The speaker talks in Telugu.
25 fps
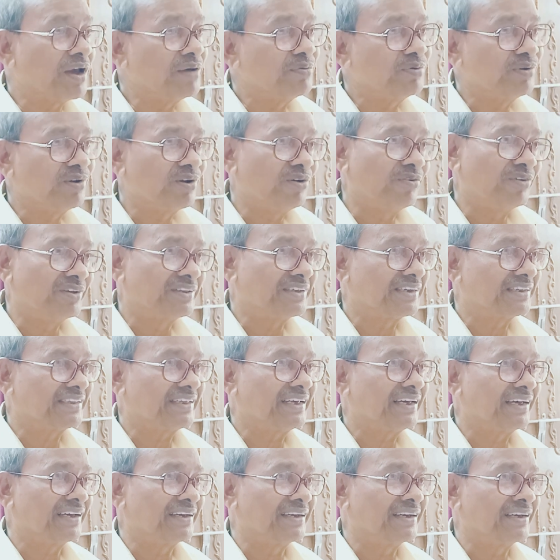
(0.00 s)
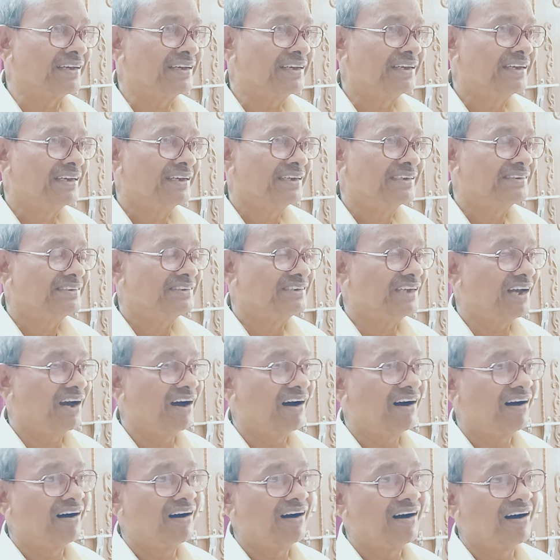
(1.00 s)
బైబిల్లో వెతికితే
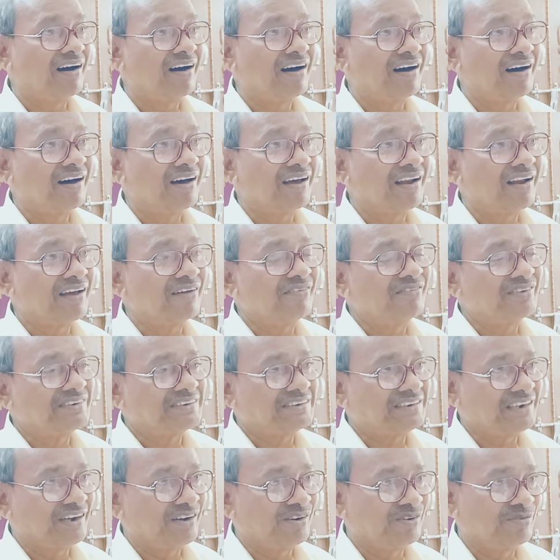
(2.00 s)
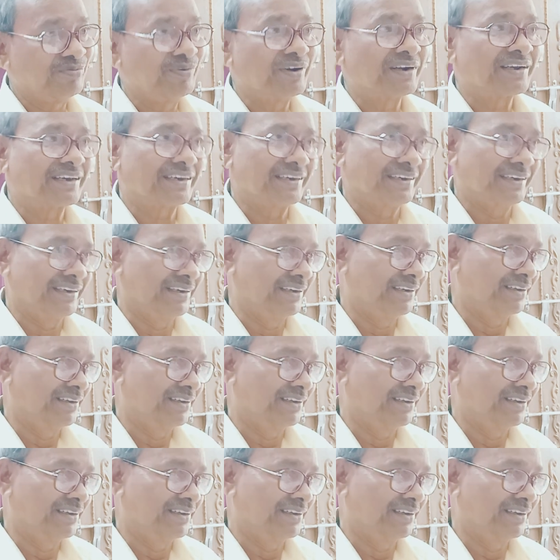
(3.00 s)
చాలా విషయాలు మనకి